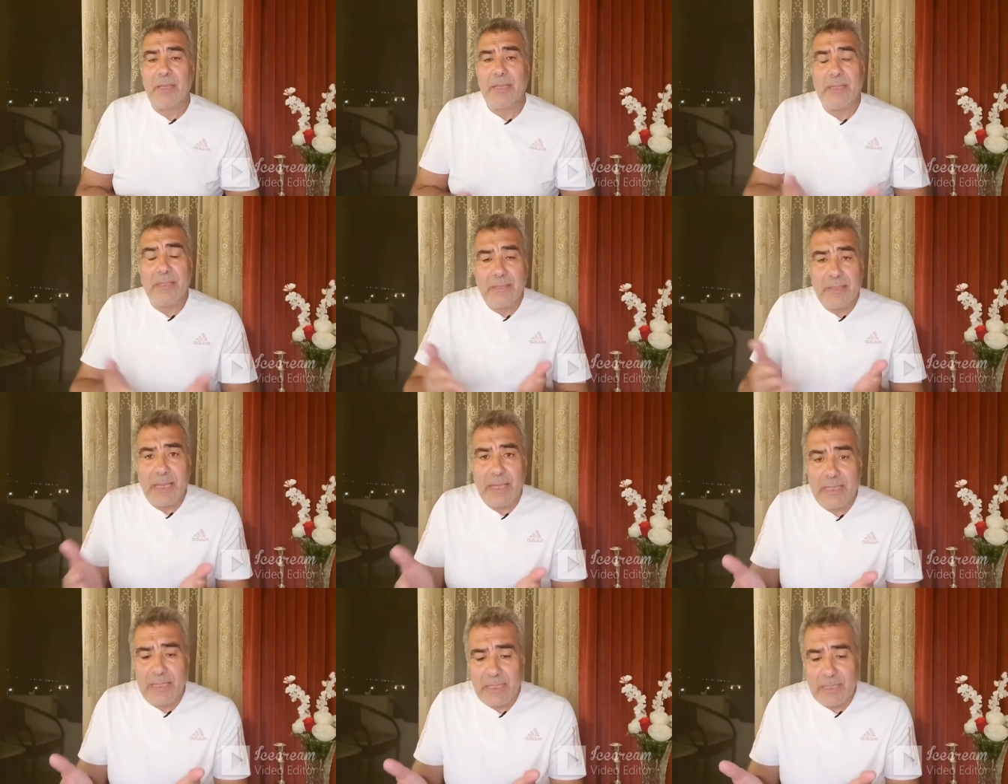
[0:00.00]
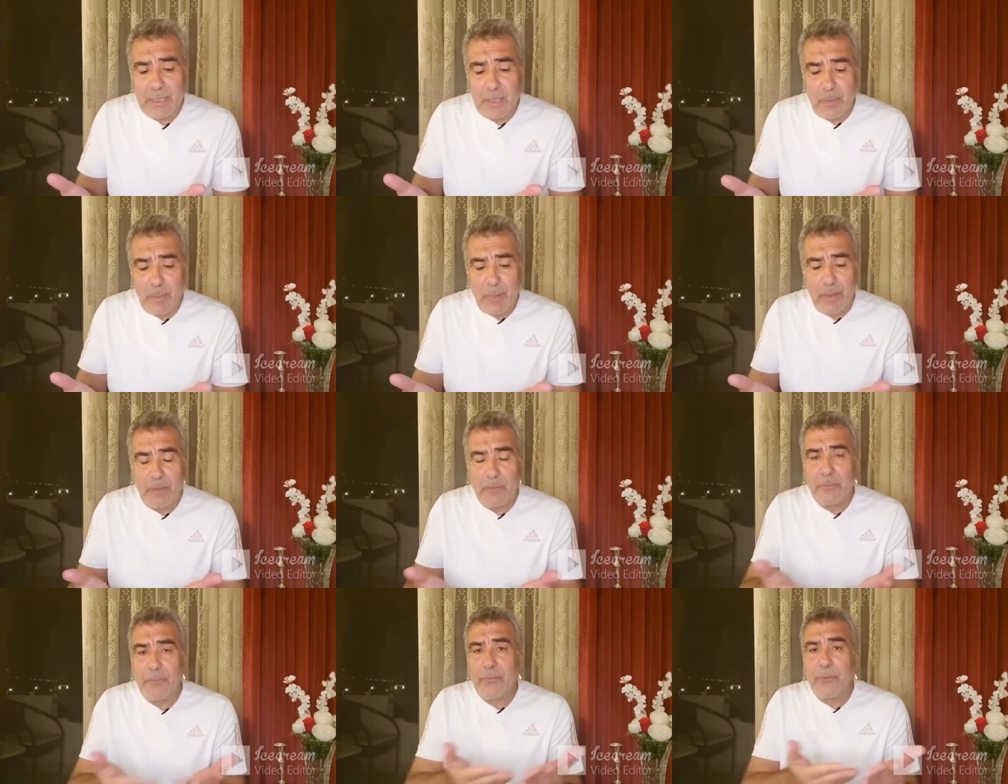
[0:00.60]
لذلك
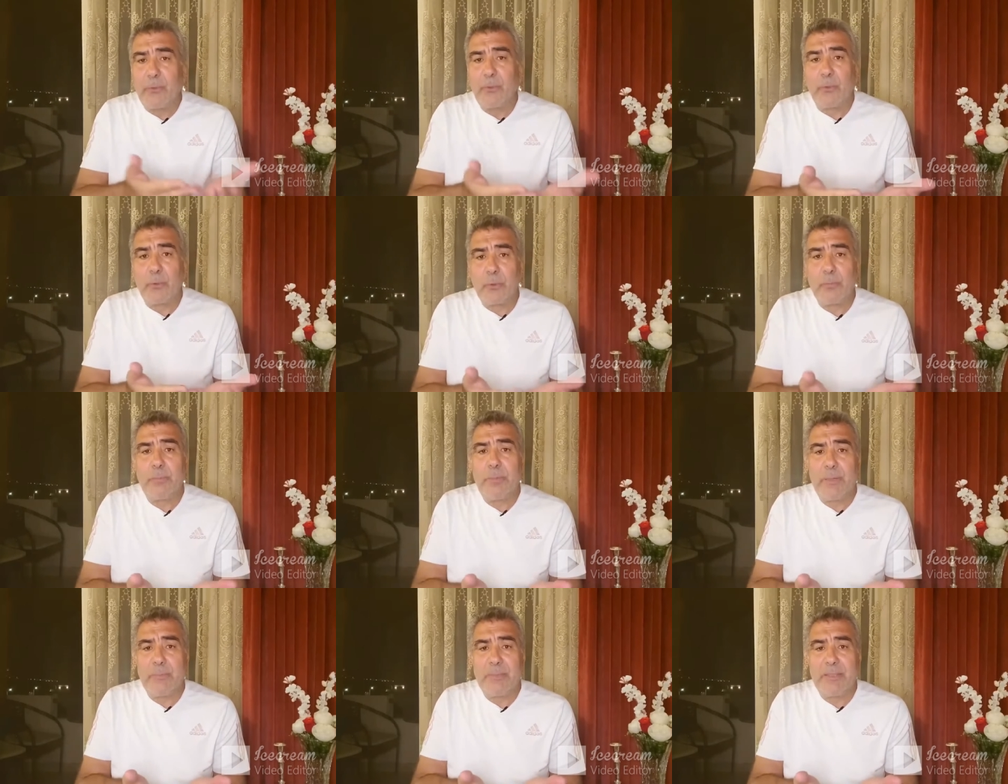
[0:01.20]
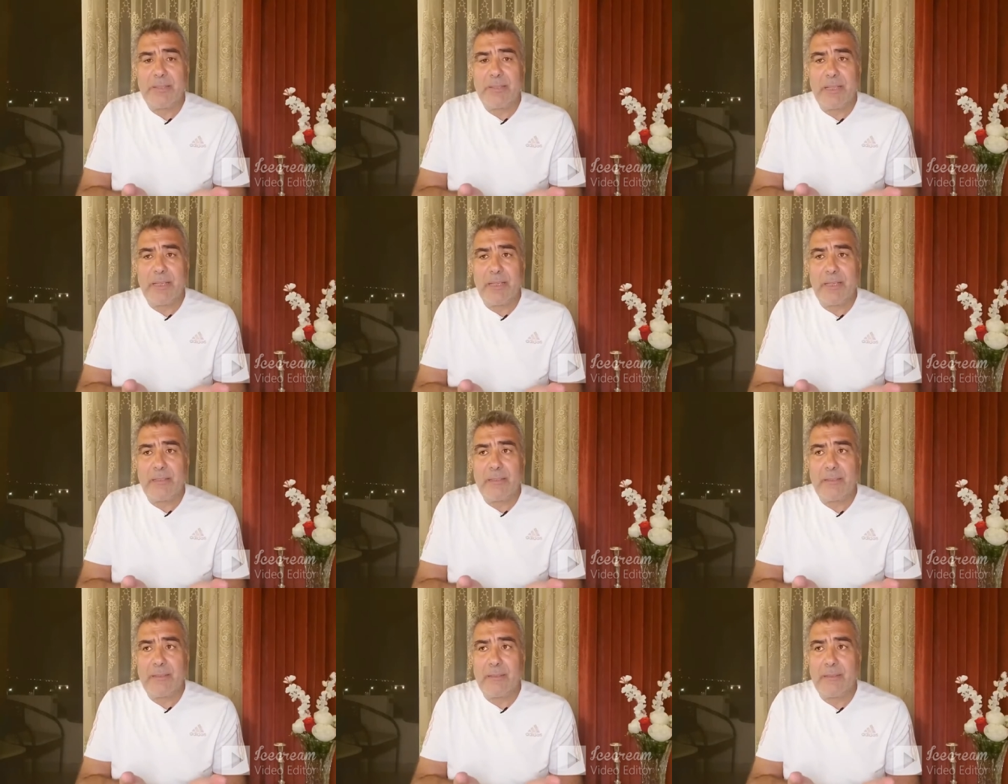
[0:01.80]
في أوروبا
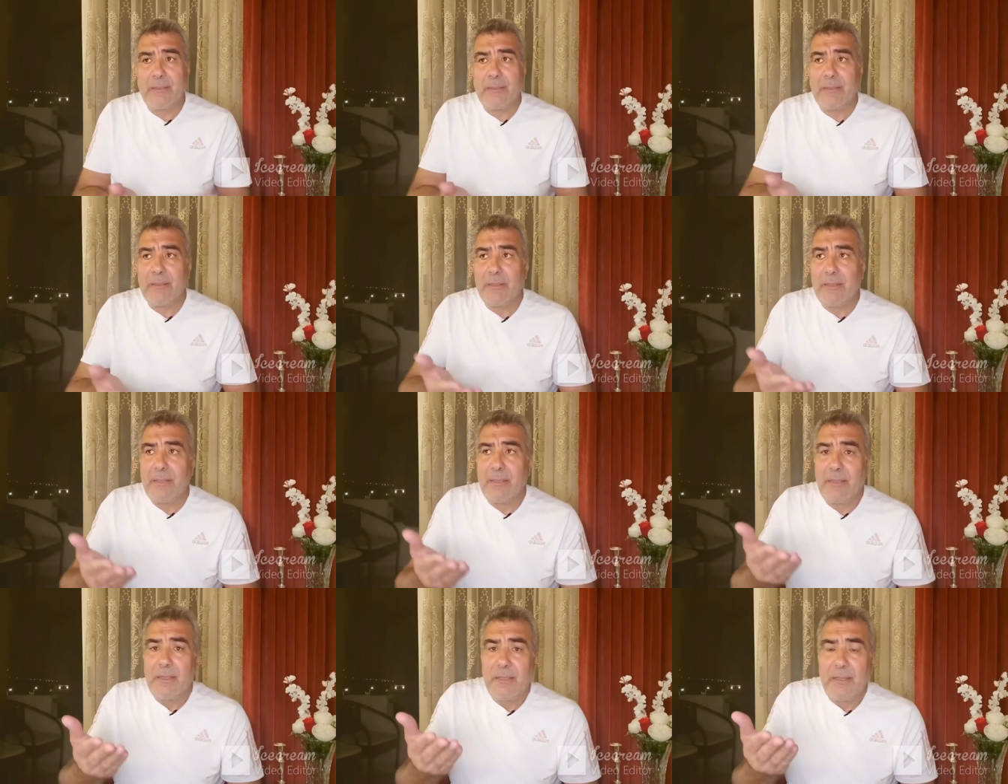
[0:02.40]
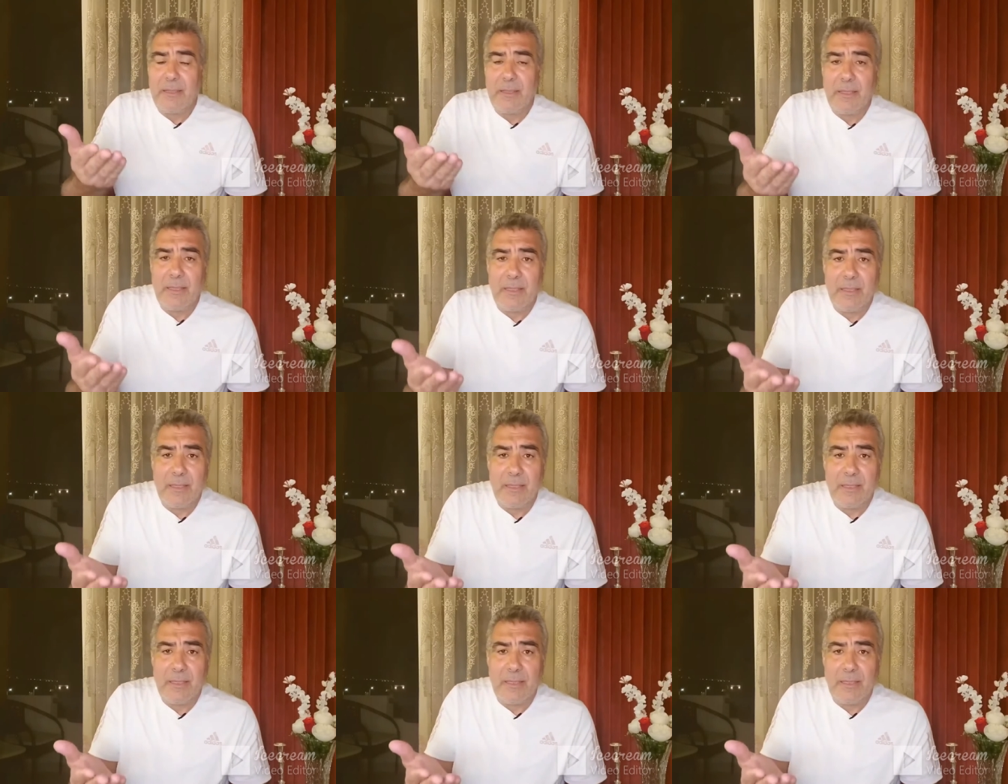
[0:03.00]
مثلا
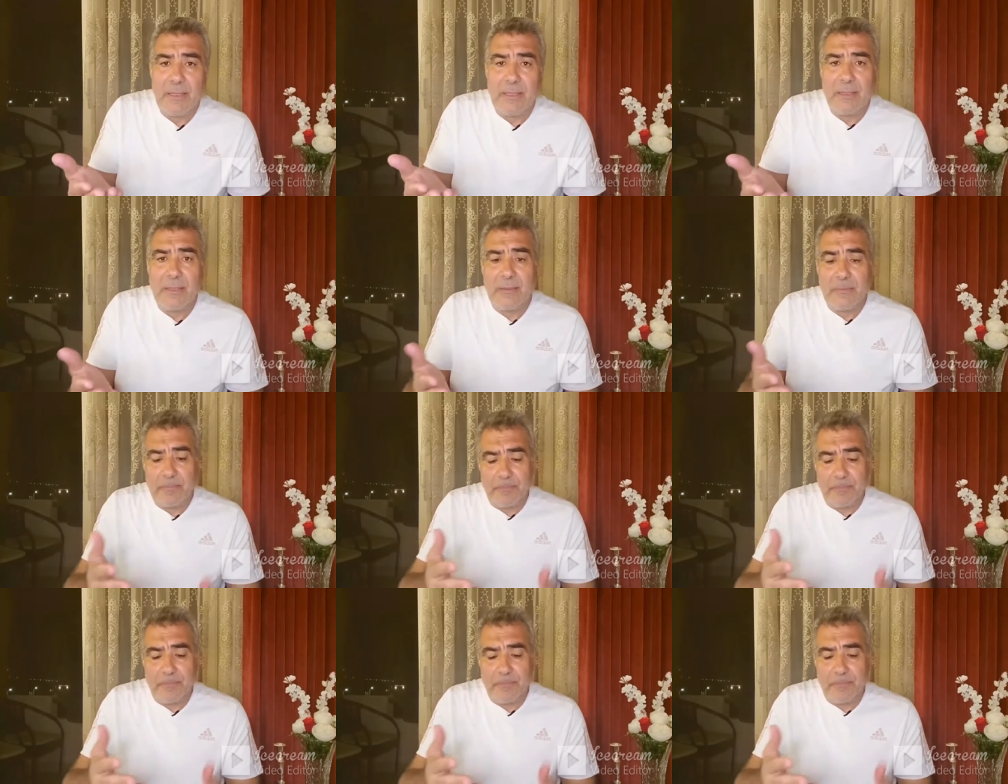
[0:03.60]
آه